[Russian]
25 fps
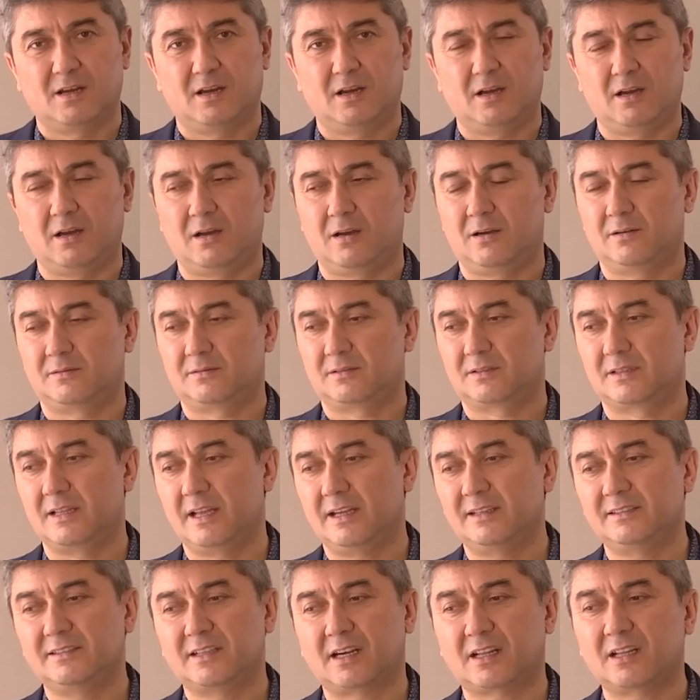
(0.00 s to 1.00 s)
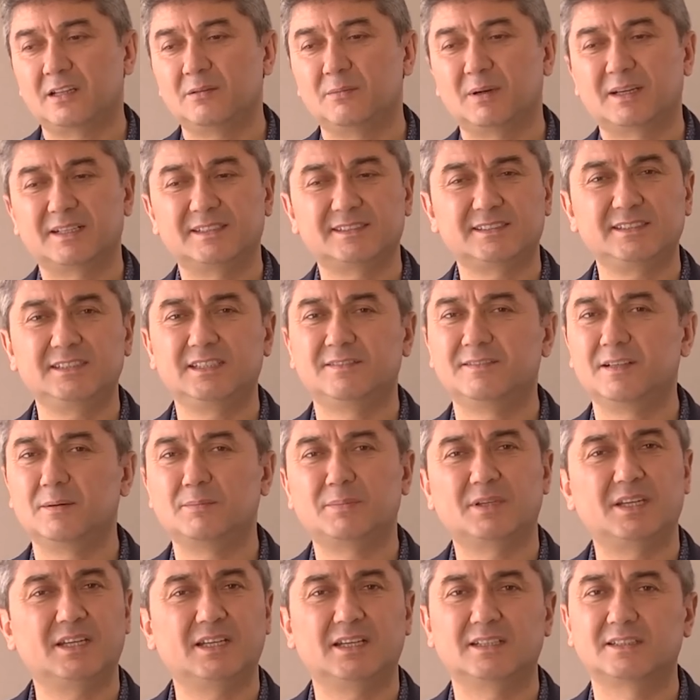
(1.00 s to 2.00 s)
А для интернет-магазина
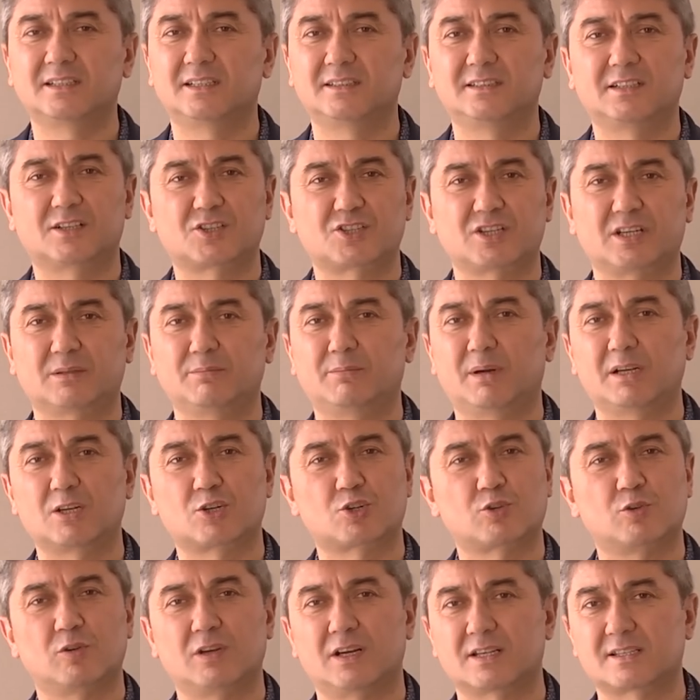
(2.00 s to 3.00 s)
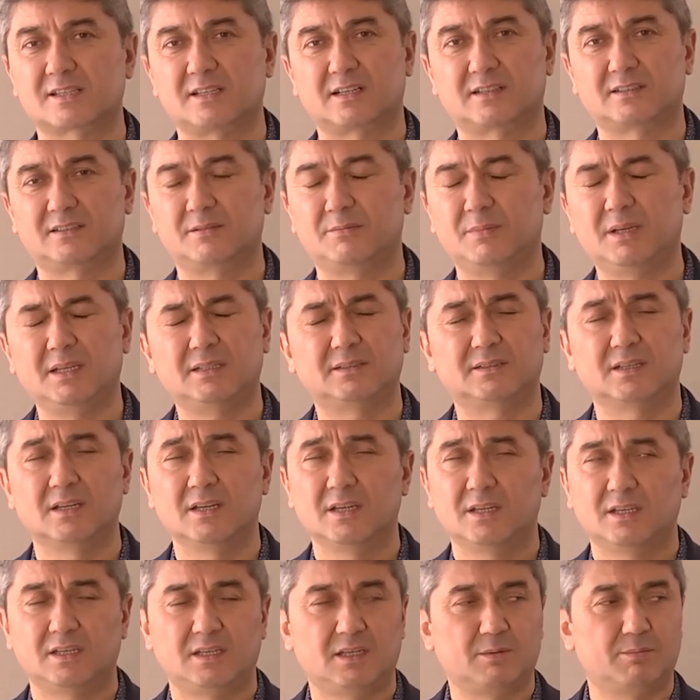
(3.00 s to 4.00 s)
вам не надо держать большой ассортимент
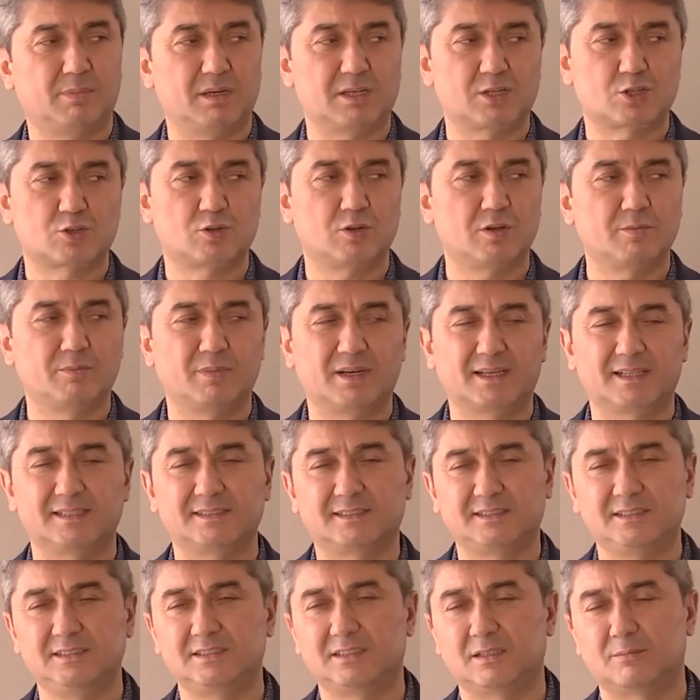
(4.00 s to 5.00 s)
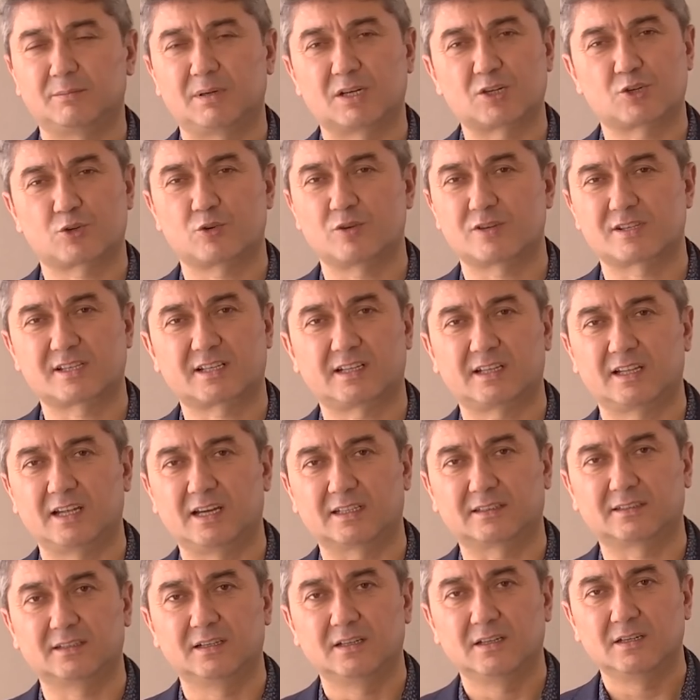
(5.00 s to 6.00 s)
и большой магазин, и большой
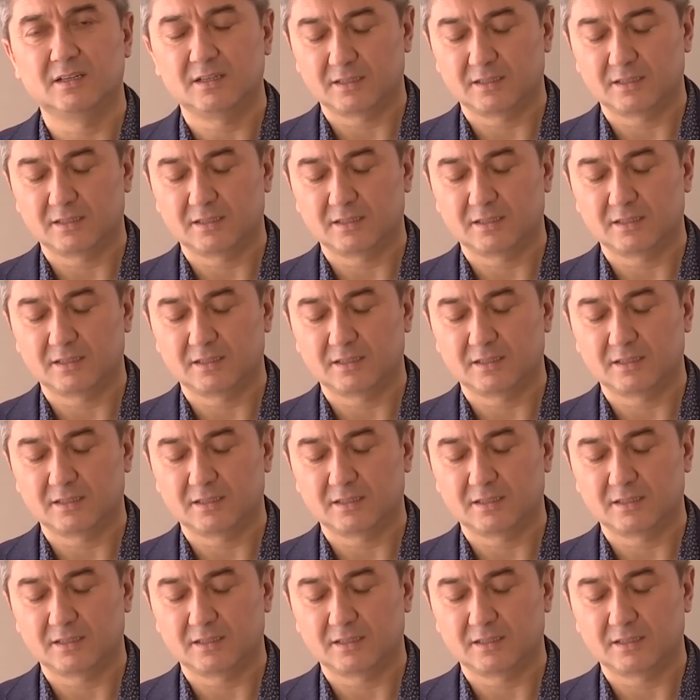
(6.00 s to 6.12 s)
склад.